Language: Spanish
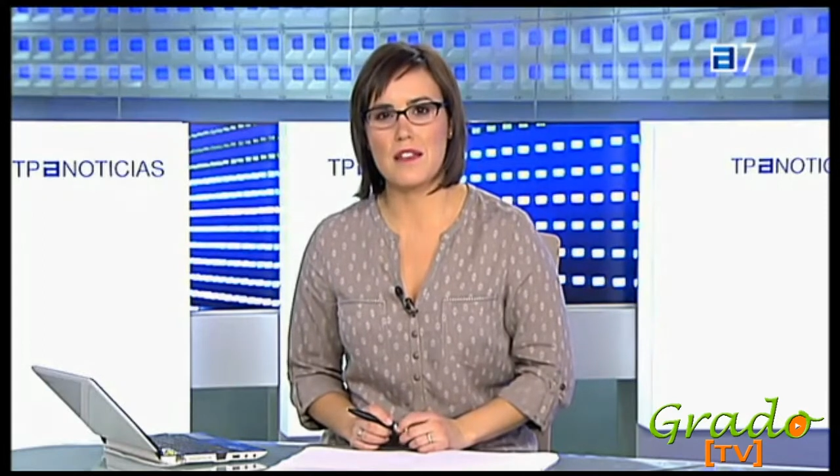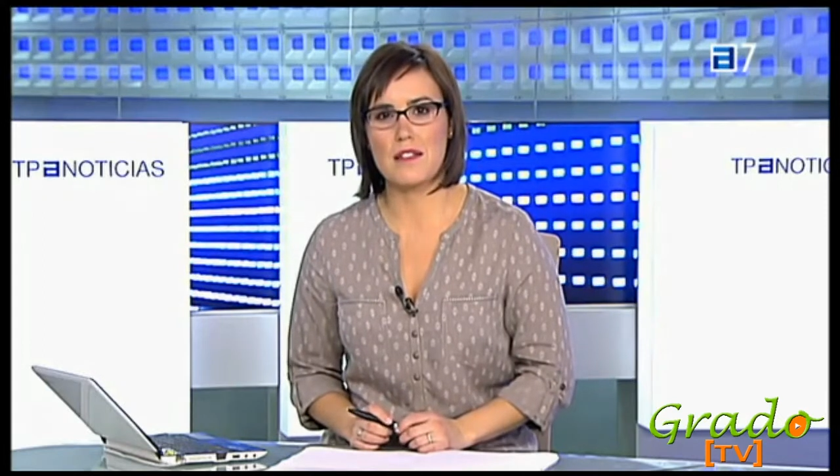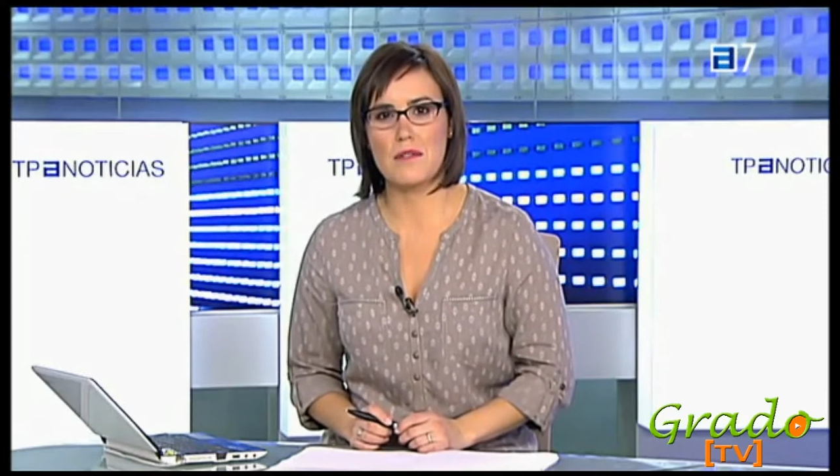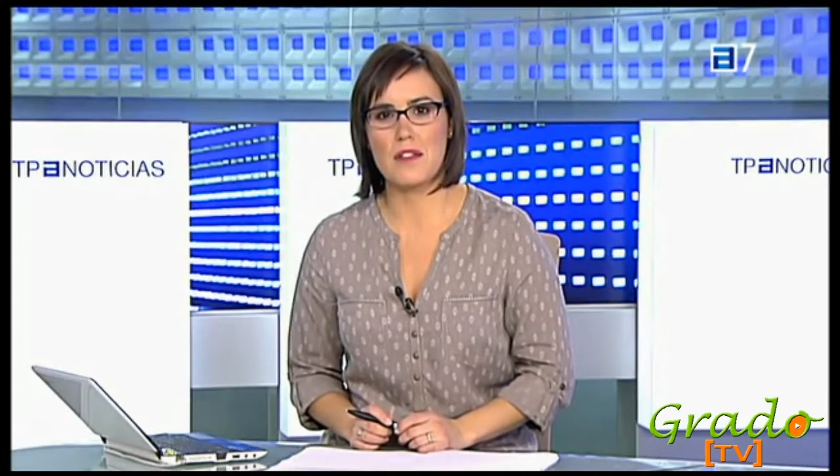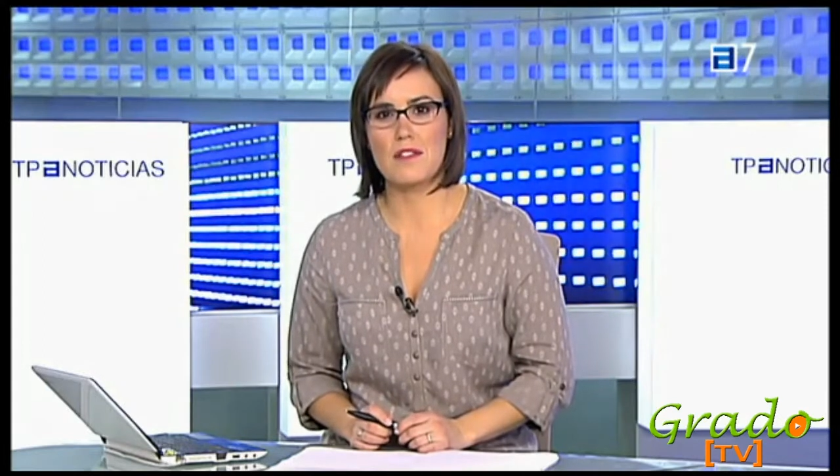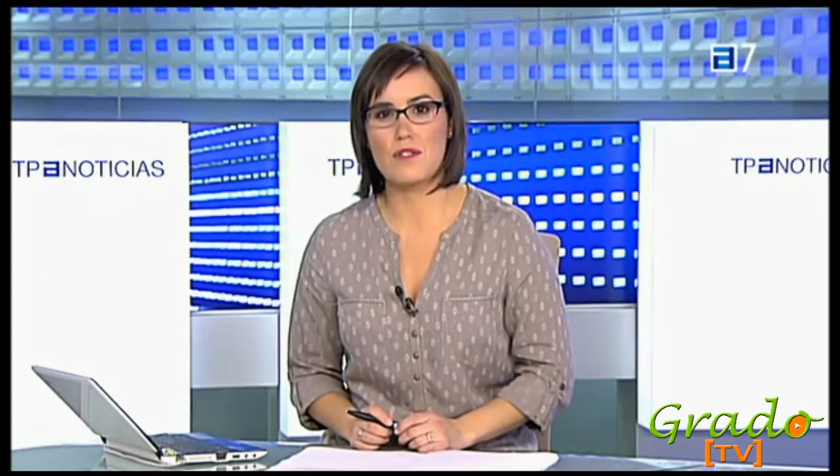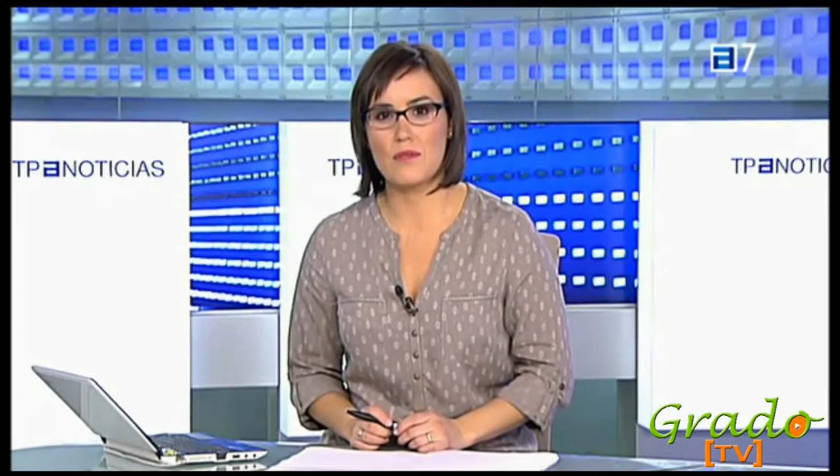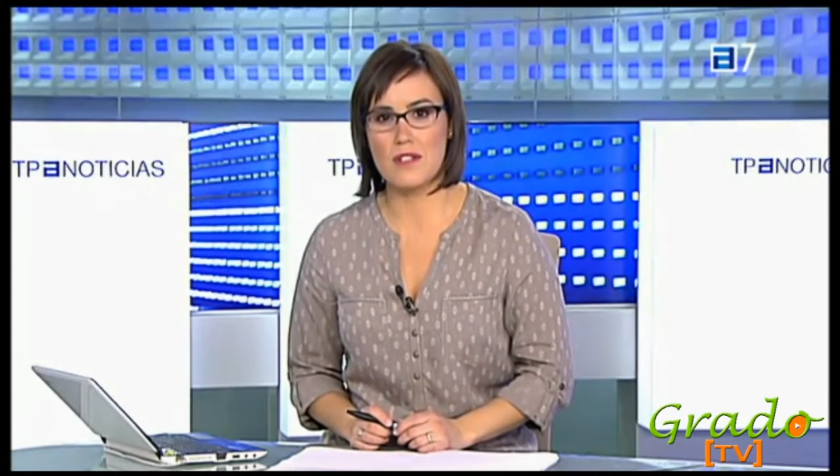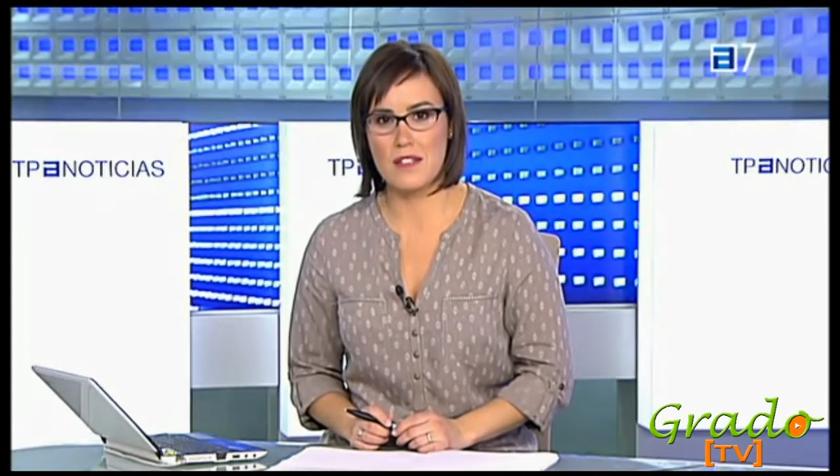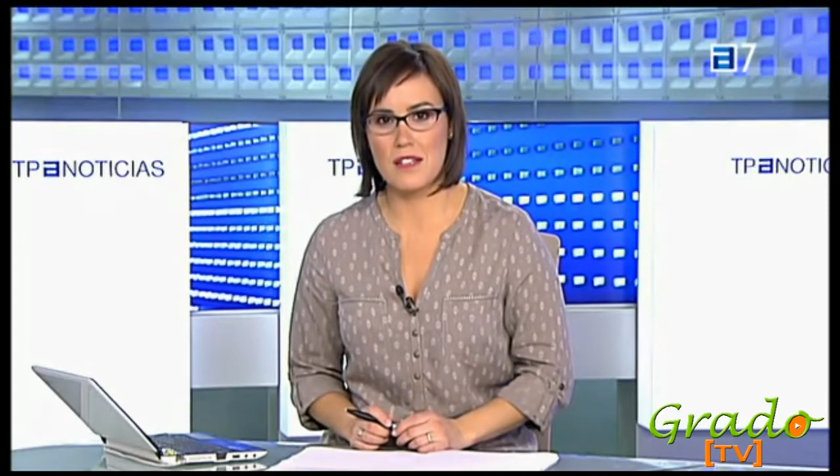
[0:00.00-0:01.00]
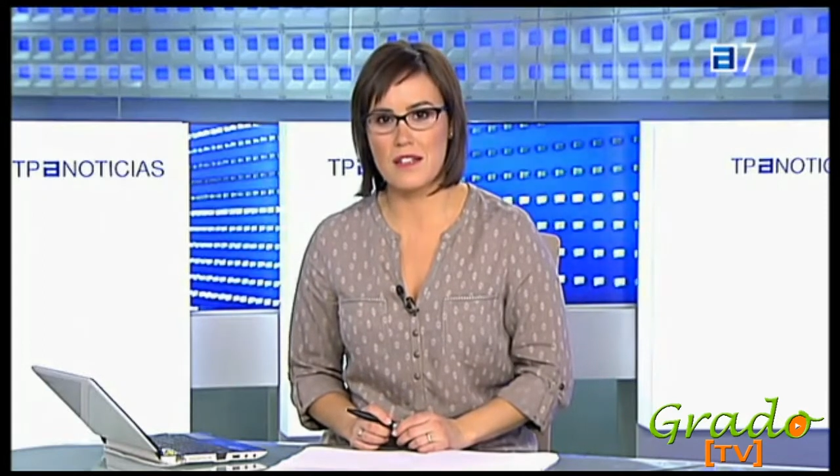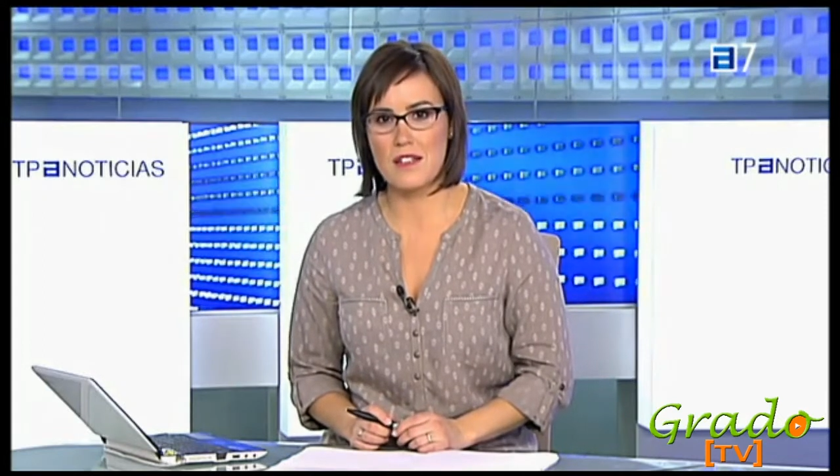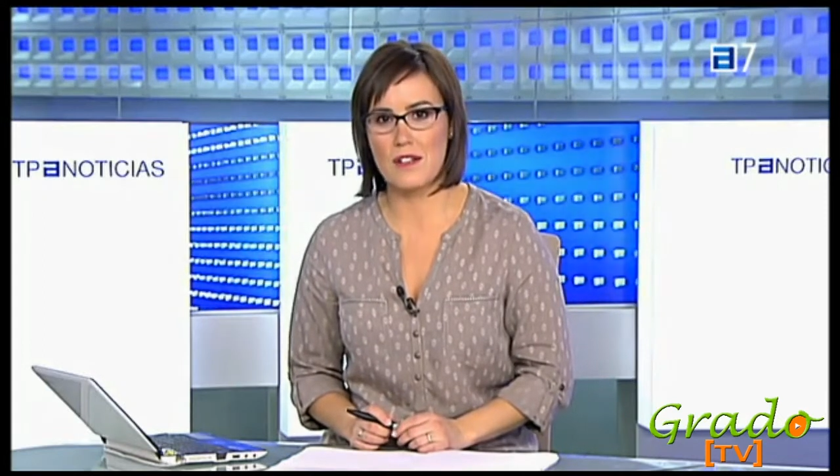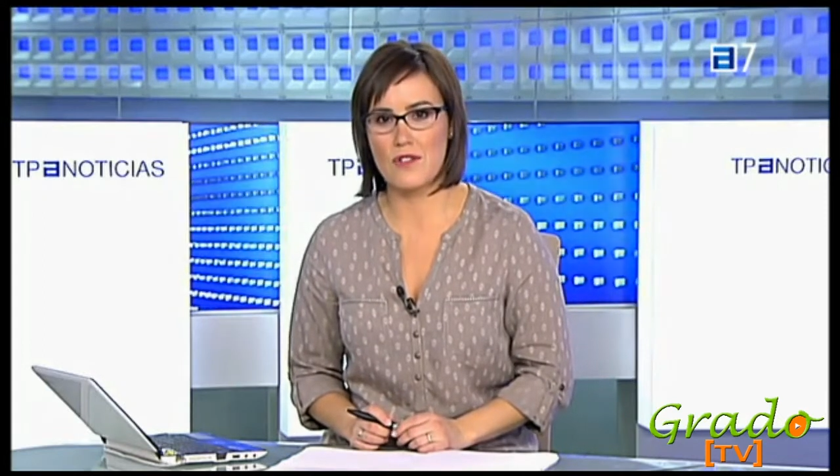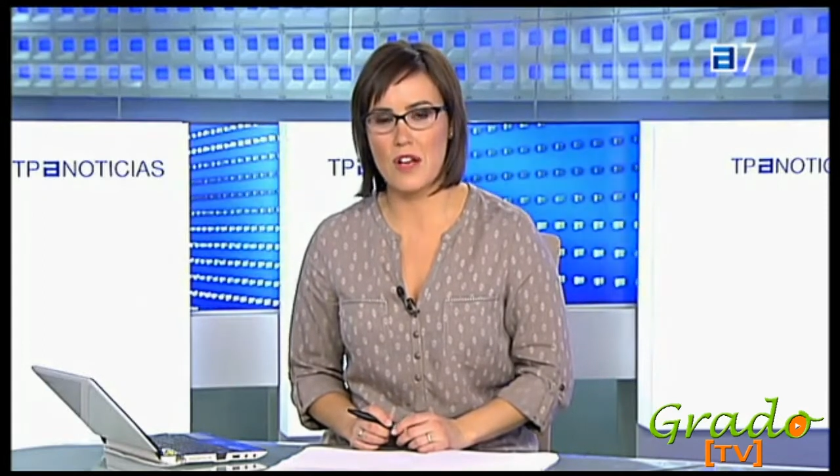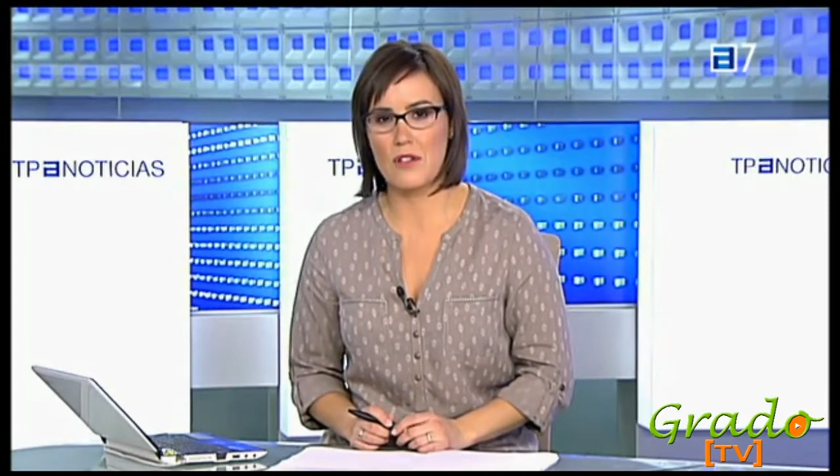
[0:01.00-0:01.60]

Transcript: y actividades turísticas que nos ha